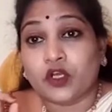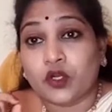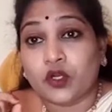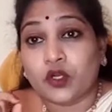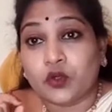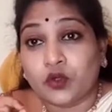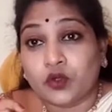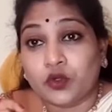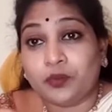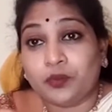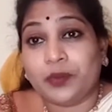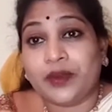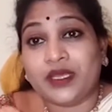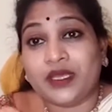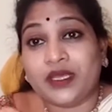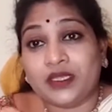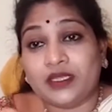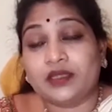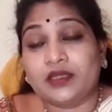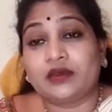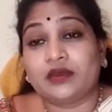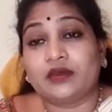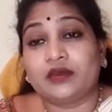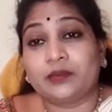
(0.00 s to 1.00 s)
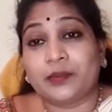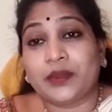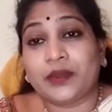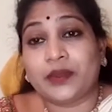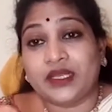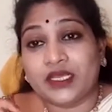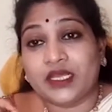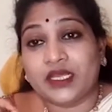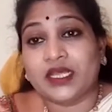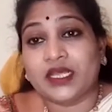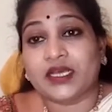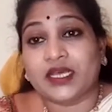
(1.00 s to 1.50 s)
ఒక రూపాయి
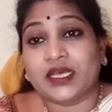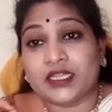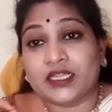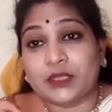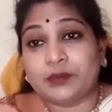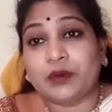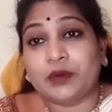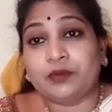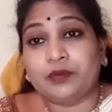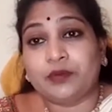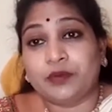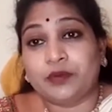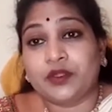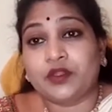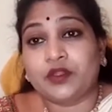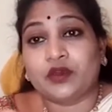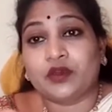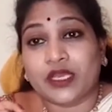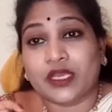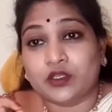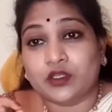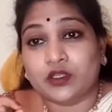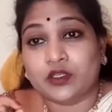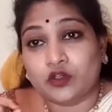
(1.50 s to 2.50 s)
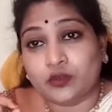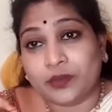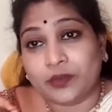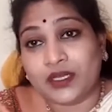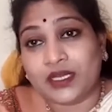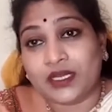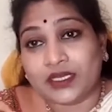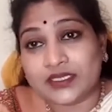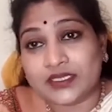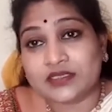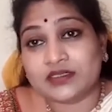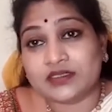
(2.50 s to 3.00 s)
పెరిగిన కందిపప్పు మీద ఒక ఐదు
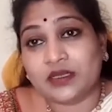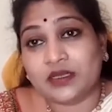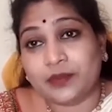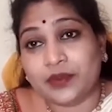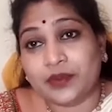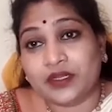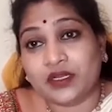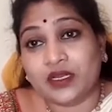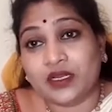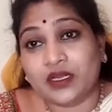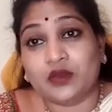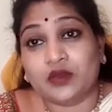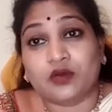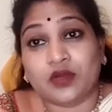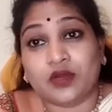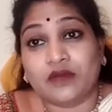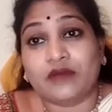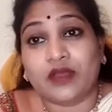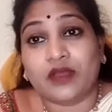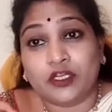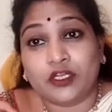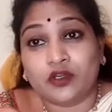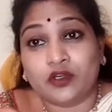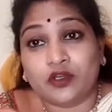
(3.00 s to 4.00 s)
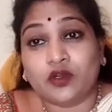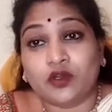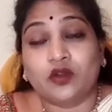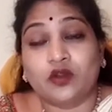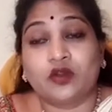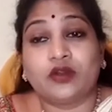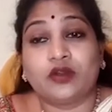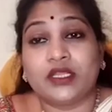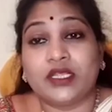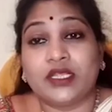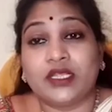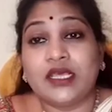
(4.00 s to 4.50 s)
రూపాయలు ఎక్స్ట్రా పెరిగినా కూడా వాళ్ళ
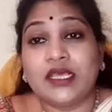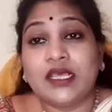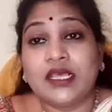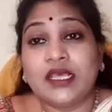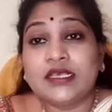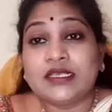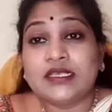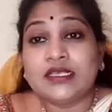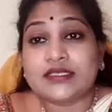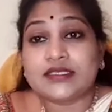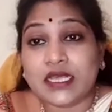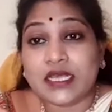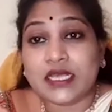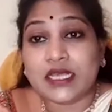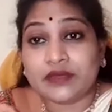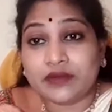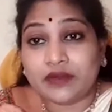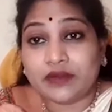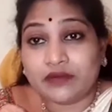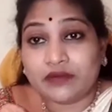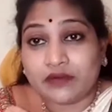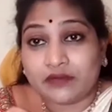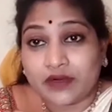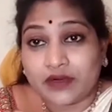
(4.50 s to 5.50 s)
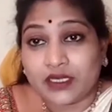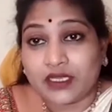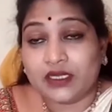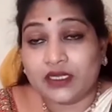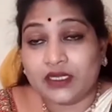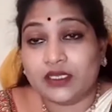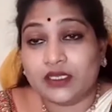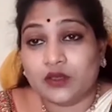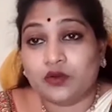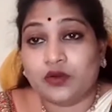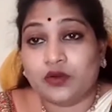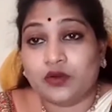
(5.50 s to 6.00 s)
ఇంట్లోని సర్వైవ్
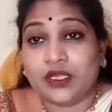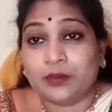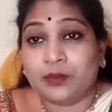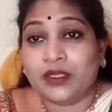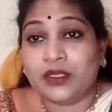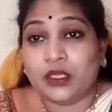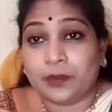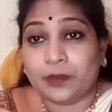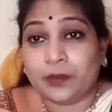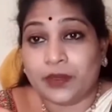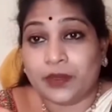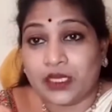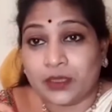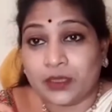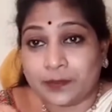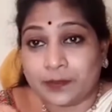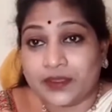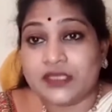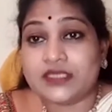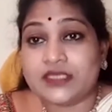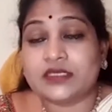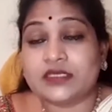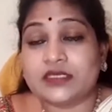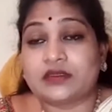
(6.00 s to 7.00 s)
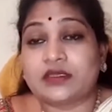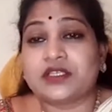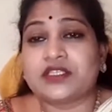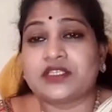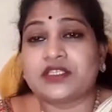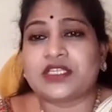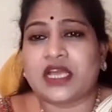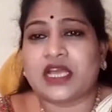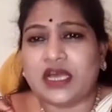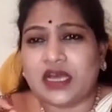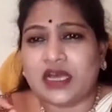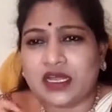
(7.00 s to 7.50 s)
అవ్వటానికి కూడా ఇబ్బంది పడే
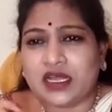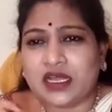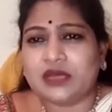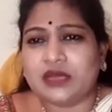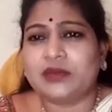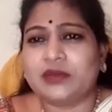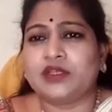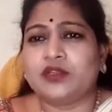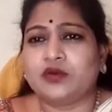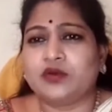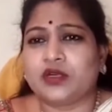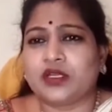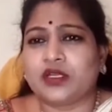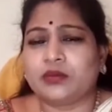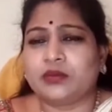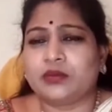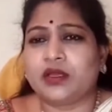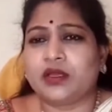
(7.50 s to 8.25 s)
పరిస్థితులు చాలా మంది